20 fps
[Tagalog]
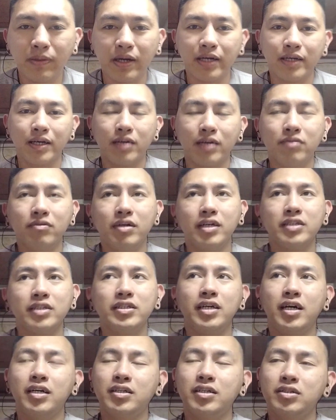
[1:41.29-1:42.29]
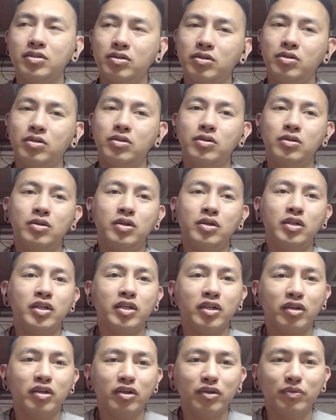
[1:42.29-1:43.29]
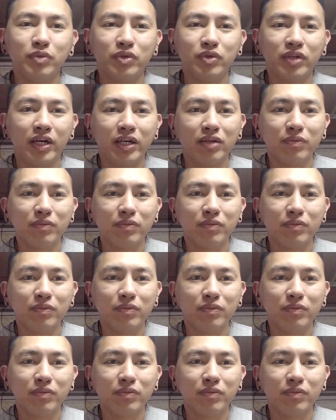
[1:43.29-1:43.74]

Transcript: Parang ganun lang siya. So, yun muna.